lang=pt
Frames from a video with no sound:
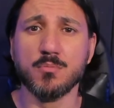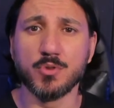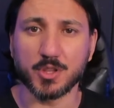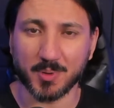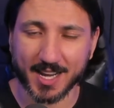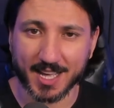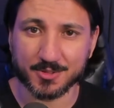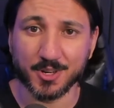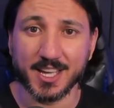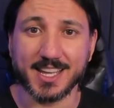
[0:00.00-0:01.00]
Muito
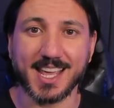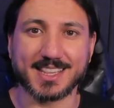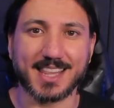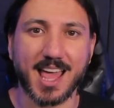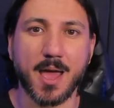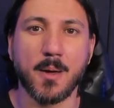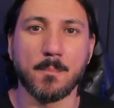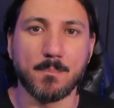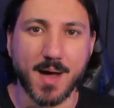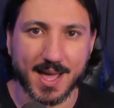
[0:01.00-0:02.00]
obrigado e até
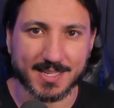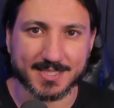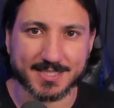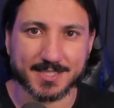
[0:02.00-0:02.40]
mais.